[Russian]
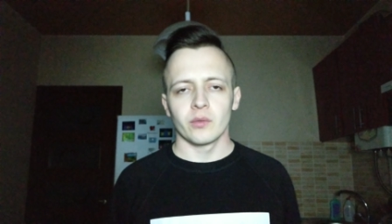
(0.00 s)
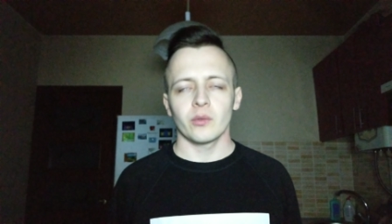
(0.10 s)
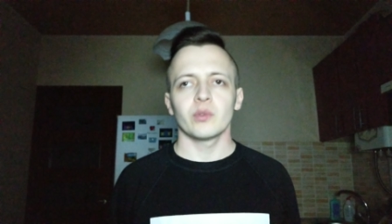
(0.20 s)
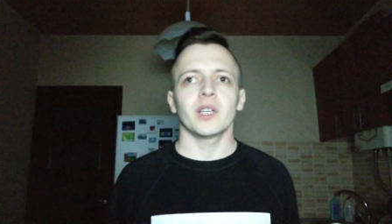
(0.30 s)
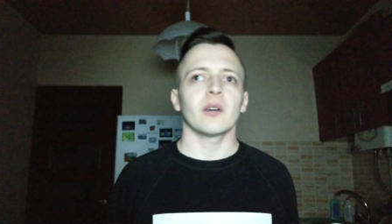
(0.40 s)

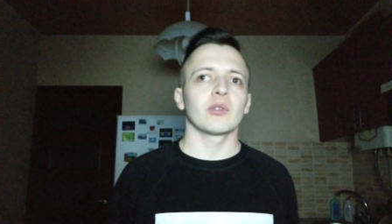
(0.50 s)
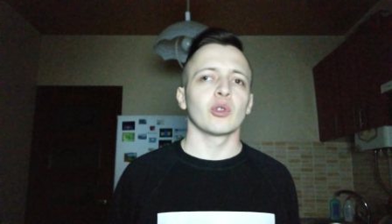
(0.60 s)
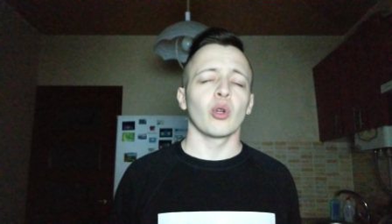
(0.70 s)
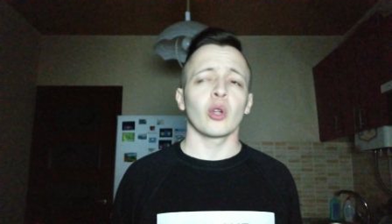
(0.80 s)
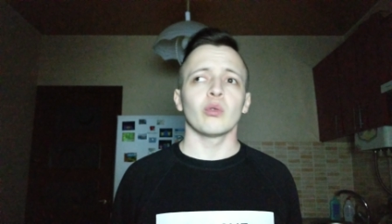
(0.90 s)
ну, я
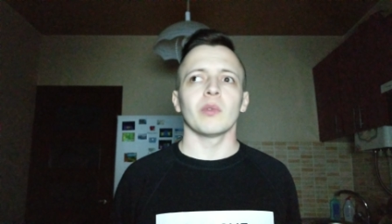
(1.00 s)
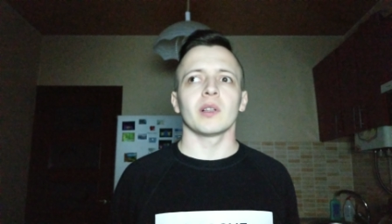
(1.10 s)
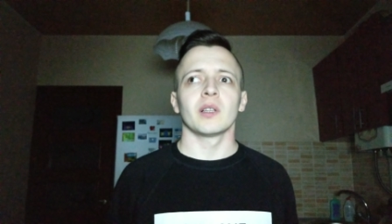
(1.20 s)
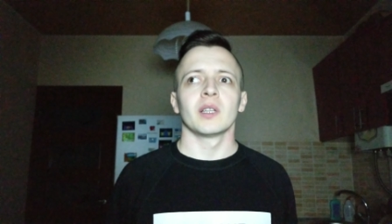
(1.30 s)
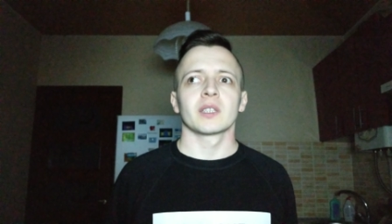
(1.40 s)
вот, ну,
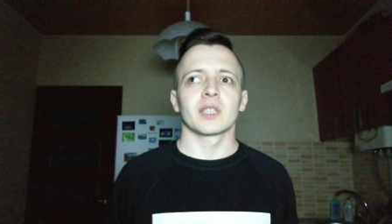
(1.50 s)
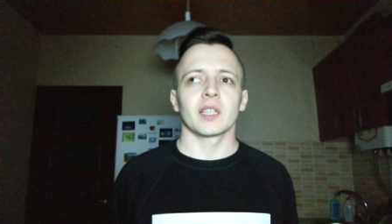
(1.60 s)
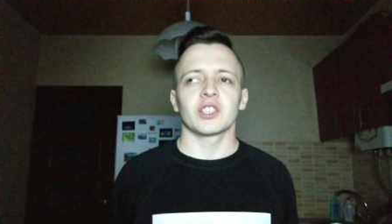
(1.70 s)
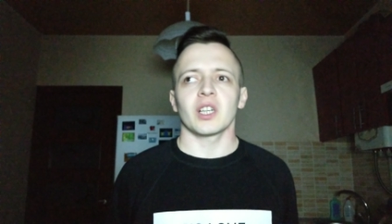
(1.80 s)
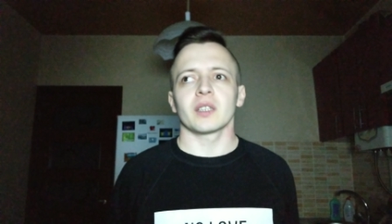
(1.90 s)
думал,
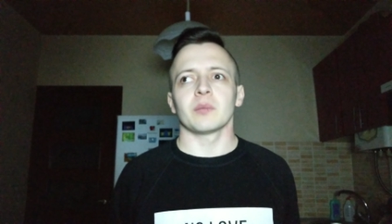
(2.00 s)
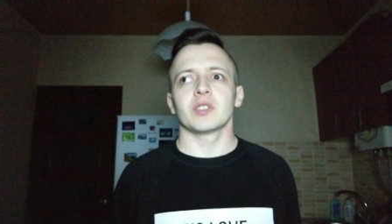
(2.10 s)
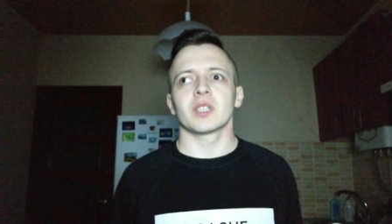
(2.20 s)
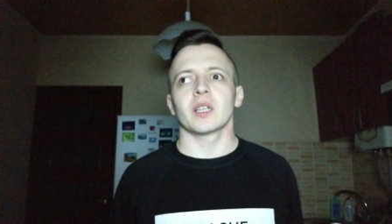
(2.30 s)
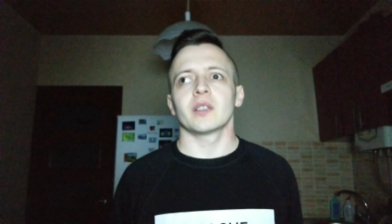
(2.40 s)
сначала, там,
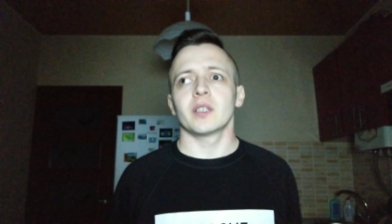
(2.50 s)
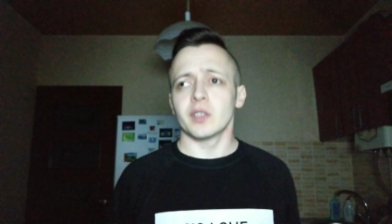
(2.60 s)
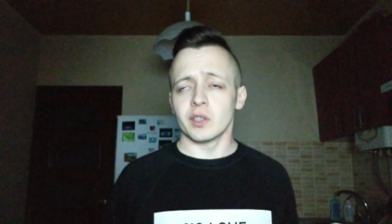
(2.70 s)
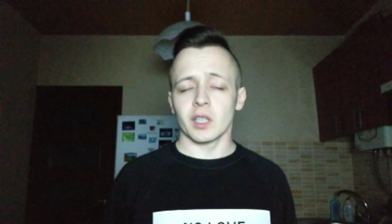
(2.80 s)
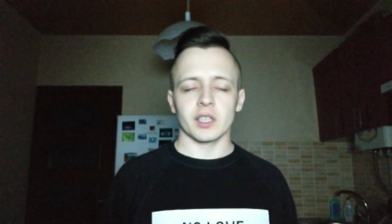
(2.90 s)
не знаю,
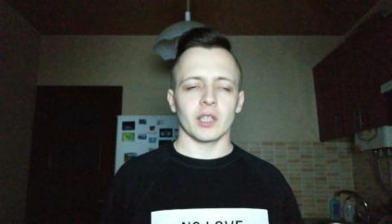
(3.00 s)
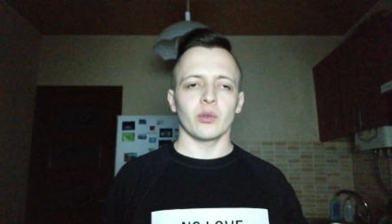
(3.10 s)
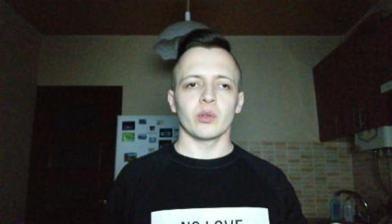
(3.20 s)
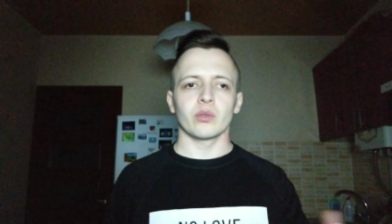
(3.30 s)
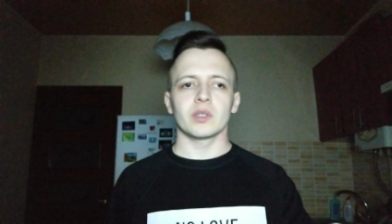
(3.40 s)
даже
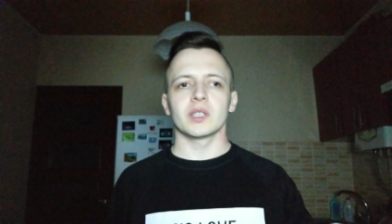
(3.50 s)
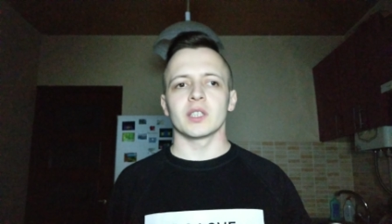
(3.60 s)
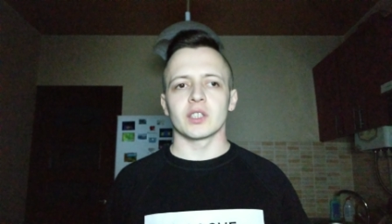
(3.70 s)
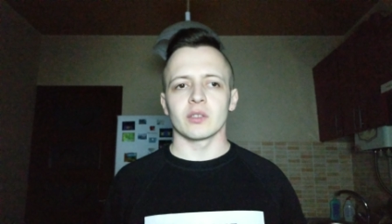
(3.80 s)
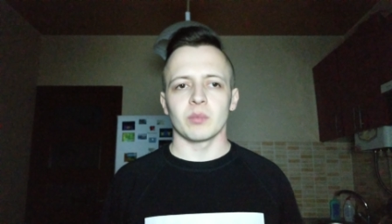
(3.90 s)
одной, ну,
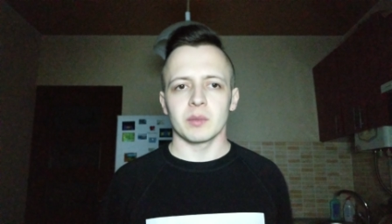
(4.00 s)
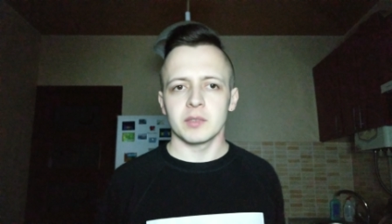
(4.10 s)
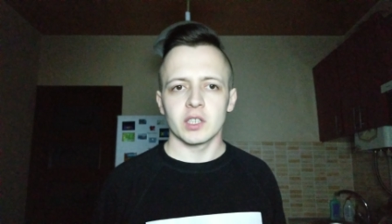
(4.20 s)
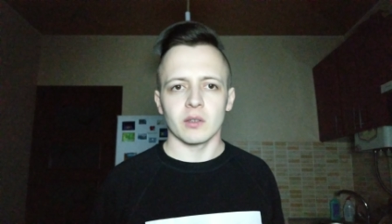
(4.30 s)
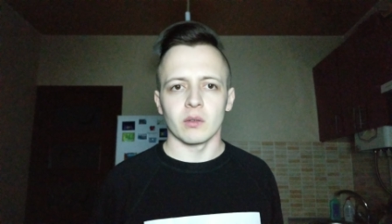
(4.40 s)
тысячи
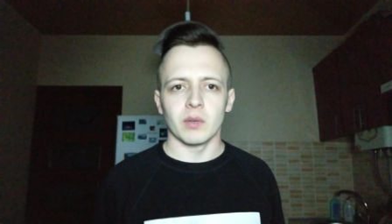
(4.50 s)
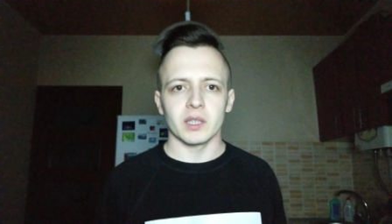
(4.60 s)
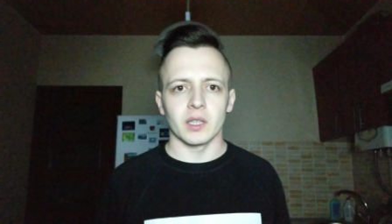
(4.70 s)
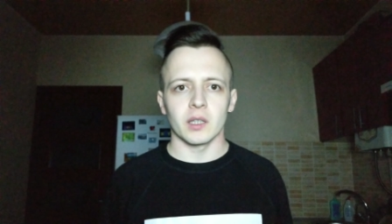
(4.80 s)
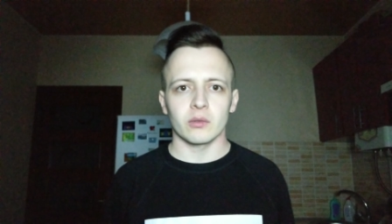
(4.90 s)
подписчиков
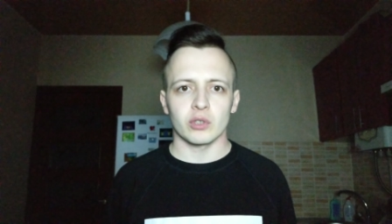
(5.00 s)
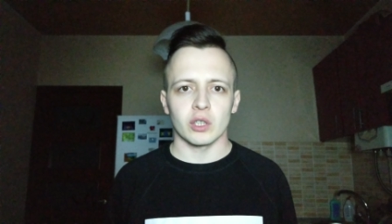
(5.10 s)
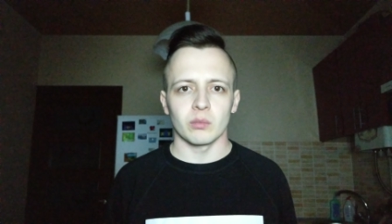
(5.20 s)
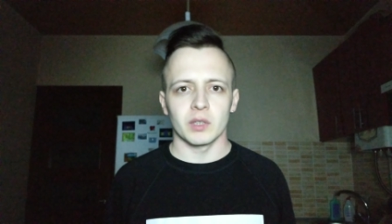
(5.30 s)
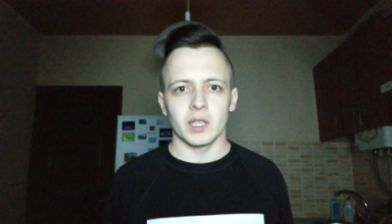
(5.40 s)
хватит для того,
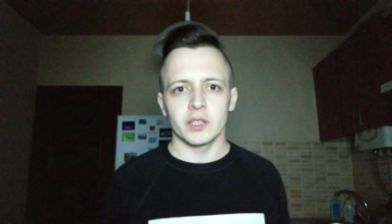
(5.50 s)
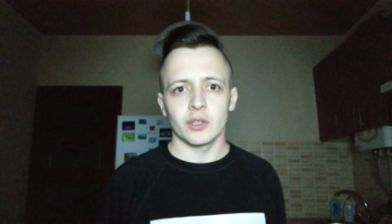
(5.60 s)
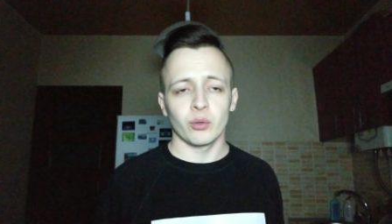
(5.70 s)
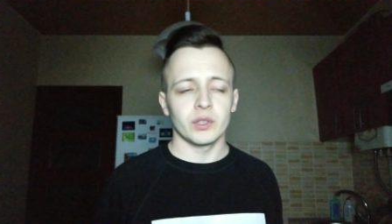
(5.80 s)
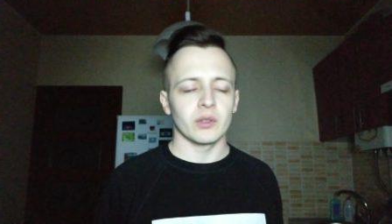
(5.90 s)
чтобы
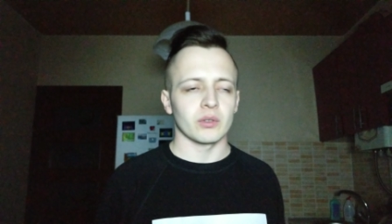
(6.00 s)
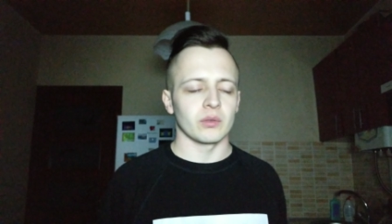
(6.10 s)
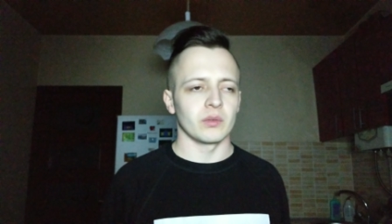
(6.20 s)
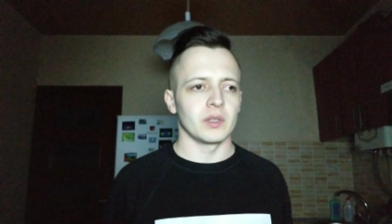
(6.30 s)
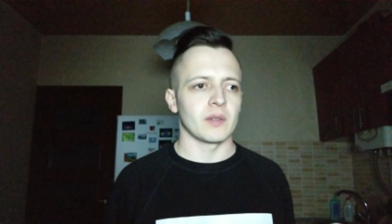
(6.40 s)
найти, ну,
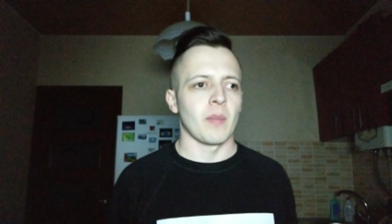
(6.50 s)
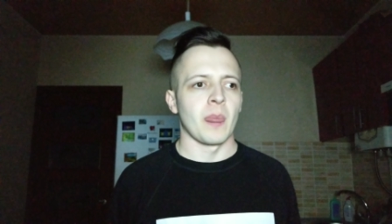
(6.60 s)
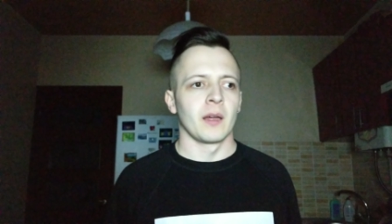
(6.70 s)
девушку, то есть,